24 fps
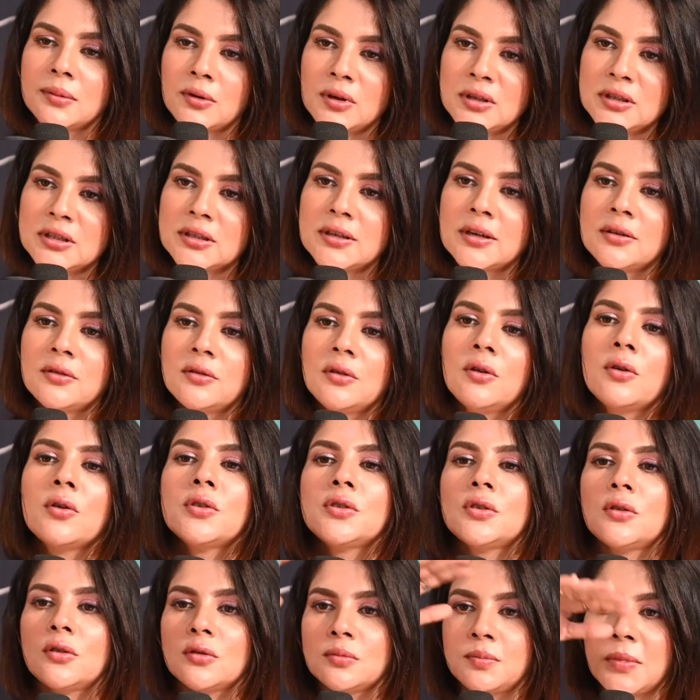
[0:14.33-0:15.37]
ইনসিডেন্টগুলো
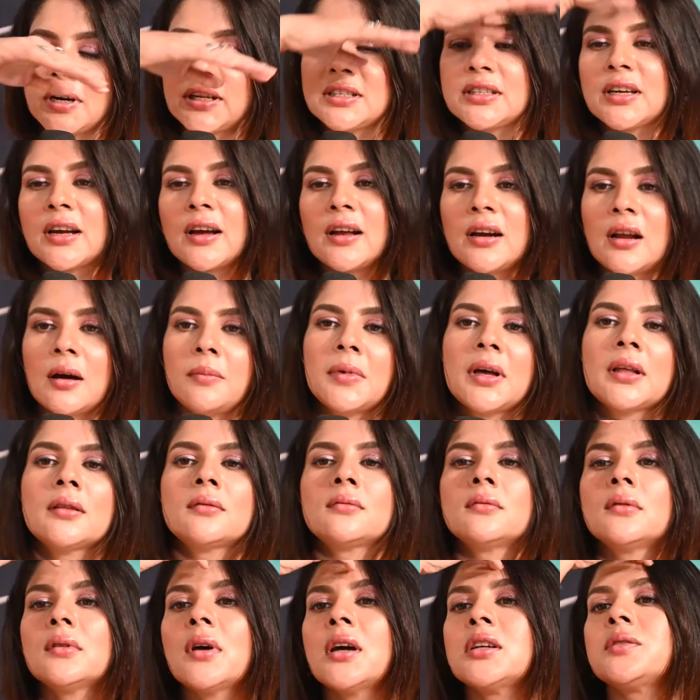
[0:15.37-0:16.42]
হয়েছিল মানে যেখানে আমরা
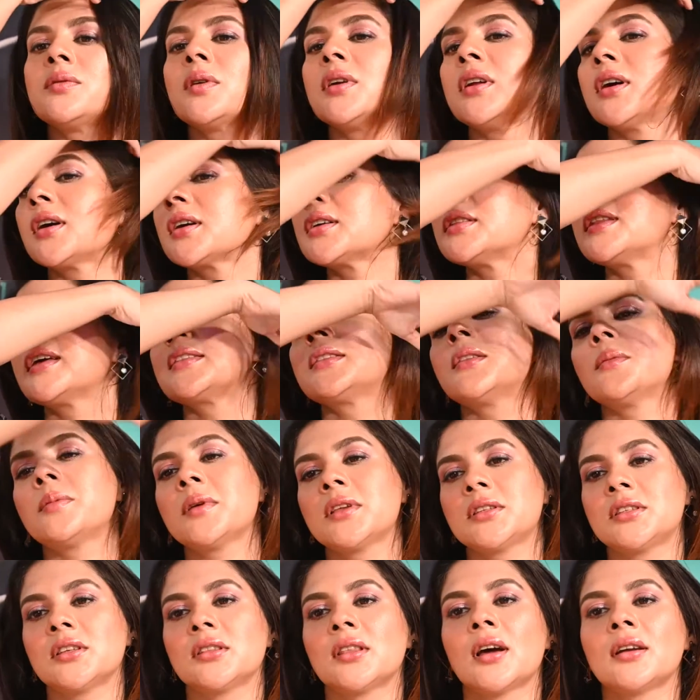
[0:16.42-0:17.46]
ঐশ্বরিয়াকে দেখতে
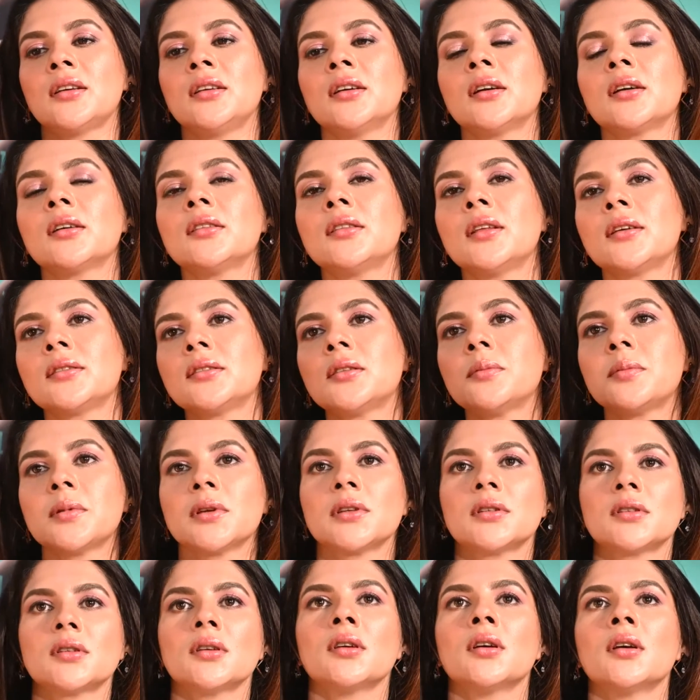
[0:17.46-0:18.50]
পেয়েছি তানিয়াকে দেখতে
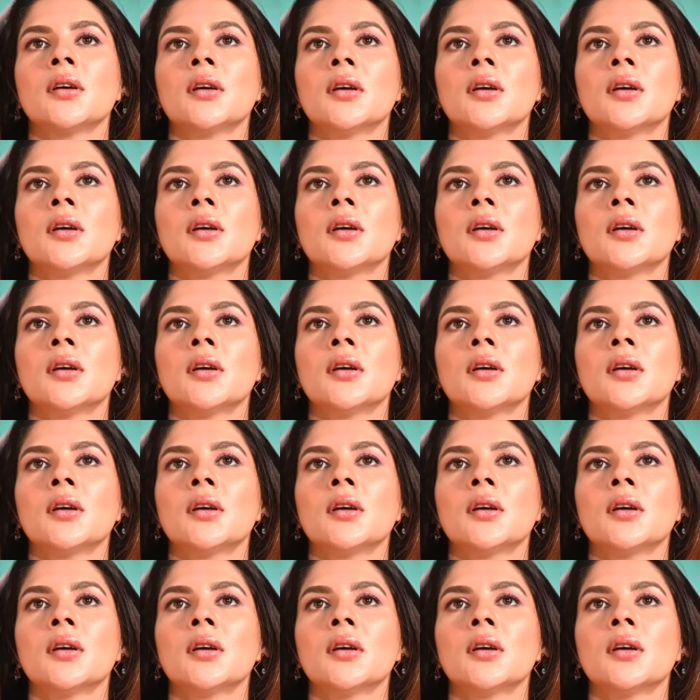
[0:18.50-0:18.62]
পেয়েছি